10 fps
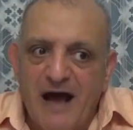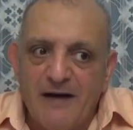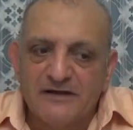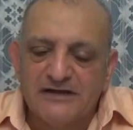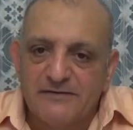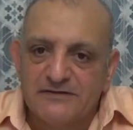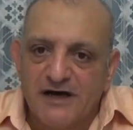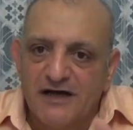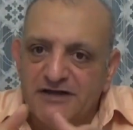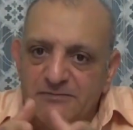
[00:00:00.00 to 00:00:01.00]
محمد
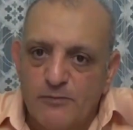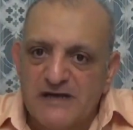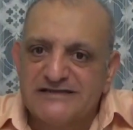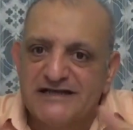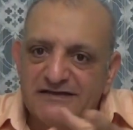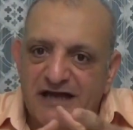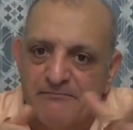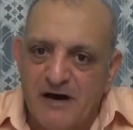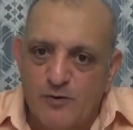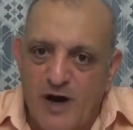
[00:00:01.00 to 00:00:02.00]
رمضان الممثل
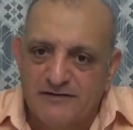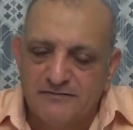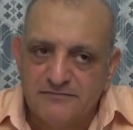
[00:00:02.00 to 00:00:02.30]
نمبر 1